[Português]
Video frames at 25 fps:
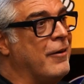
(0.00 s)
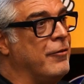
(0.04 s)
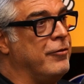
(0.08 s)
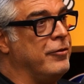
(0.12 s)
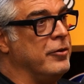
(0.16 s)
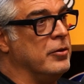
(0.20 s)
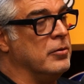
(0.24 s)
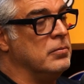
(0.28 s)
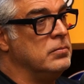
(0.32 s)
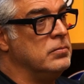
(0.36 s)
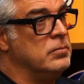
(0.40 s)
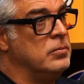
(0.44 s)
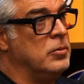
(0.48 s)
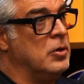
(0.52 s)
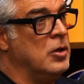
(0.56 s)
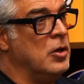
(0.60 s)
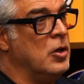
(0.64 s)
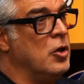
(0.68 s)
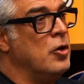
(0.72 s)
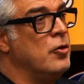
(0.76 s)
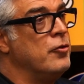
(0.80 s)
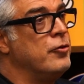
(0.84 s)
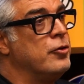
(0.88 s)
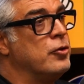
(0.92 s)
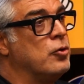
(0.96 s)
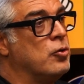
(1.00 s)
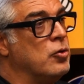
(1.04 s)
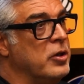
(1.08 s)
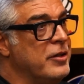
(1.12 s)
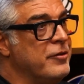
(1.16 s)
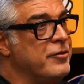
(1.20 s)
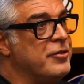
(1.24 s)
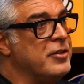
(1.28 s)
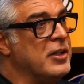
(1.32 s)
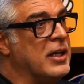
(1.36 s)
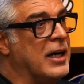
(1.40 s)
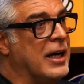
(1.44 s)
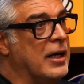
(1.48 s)
Assim, inviável, entendeu? Ficou
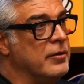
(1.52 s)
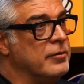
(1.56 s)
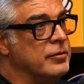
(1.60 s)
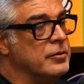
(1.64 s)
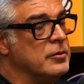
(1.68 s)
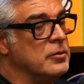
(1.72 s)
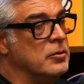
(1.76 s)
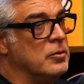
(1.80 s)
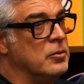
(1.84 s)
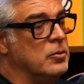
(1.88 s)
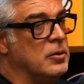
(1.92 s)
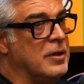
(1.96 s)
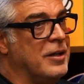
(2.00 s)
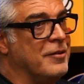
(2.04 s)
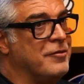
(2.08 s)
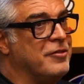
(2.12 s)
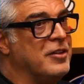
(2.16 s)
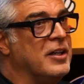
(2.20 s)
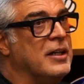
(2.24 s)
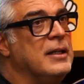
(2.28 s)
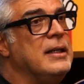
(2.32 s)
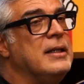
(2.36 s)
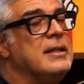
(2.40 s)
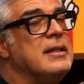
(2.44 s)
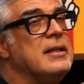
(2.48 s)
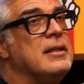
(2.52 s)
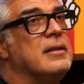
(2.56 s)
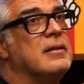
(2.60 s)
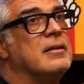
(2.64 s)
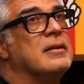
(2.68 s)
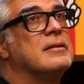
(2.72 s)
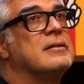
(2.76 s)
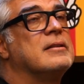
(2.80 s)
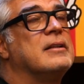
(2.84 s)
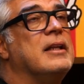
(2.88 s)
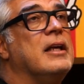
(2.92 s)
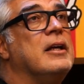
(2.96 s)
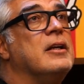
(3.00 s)
inviável. O é. Havaí
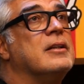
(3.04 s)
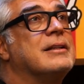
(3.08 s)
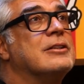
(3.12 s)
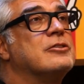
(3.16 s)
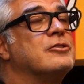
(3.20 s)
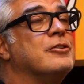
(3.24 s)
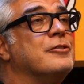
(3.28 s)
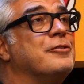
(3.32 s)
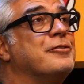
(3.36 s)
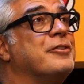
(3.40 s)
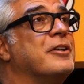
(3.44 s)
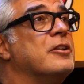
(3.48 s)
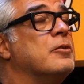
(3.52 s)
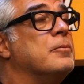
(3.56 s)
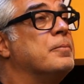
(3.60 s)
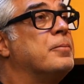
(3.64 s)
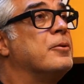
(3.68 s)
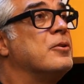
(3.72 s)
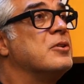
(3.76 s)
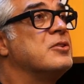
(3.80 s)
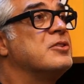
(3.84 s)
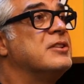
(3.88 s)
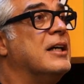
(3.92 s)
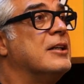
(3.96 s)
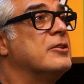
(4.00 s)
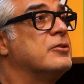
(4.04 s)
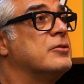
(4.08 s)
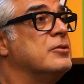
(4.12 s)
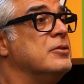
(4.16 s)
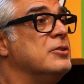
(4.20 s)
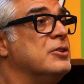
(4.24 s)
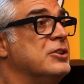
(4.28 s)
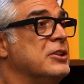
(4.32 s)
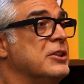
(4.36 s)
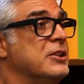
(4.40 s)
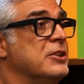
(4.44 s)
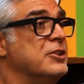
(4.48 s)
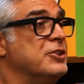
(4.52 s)
está sofrendo um processo
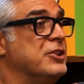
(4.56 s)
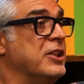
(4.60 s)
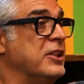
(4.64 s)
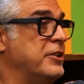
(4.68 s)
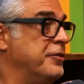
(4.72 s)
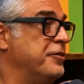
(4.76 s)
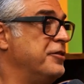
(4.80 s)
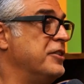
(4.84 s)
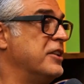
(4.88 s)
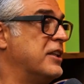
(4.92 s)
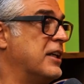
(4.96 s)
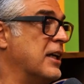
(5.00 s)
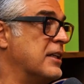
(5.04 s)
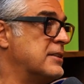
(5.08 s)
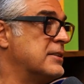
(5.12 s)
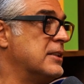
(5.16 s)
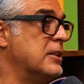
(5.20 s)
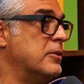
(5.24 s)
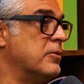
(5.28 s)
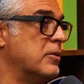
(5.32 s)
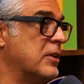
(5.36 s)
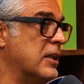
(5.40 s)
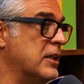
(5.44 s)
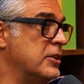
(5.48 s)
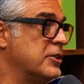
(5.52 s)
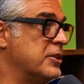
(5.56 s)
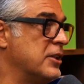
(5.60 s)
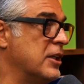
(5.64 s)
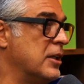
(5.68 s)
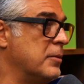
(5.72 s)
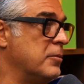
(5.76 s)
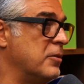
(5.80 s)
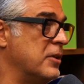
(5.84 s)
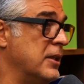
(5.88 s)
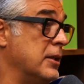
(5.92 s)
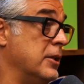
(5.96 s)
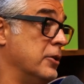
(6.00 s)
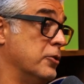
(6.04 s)
de gentrificação, que eles
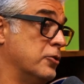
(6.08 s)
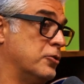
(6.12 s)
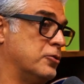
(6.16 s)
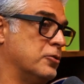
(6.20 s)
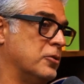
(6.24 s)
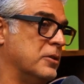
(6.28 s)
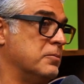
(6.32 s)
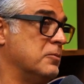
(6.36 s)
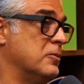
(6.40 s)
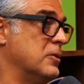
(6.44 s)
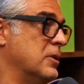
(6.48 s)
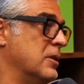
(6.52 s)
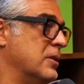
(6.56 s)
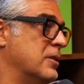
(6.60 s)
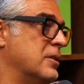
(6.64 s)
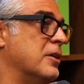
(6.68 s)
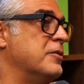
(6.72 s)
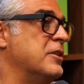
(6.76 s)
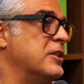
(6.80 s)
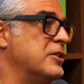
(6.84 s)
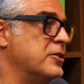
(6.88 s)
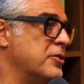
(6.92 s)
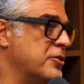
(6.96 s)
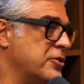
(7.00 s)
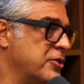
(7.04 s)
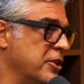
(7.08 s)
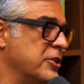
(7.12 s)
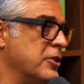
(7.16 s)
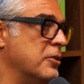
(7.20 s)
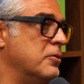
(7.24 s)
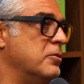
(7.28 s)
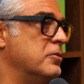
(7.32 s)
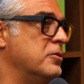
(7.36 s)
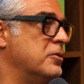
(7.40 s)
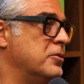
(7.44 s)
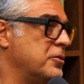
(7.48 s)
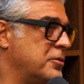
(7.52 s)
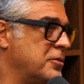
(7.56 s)
chamam, né? Eu sou, talvez eu seja
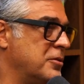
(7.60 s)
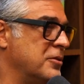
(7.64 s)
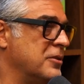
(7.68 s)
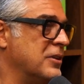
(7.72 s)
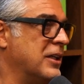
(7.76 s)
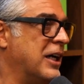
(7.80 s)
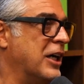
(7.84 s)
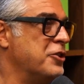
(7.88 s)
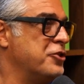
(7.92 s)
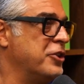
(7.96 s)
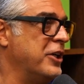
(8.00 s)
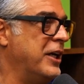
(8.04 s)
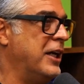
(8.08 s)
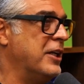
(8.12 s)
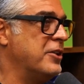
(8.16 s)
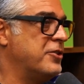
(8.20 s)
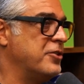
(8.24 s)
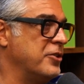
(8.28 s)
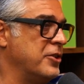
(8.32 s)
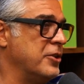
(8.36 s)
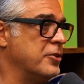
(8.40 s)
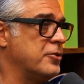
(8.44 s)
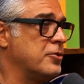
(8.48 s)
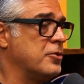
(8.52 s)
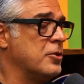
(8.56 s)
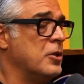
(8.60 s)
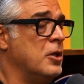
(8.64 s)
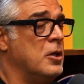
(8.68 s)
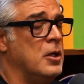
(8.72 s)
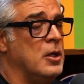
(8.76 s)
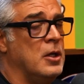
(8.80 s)
um dos agentes disso.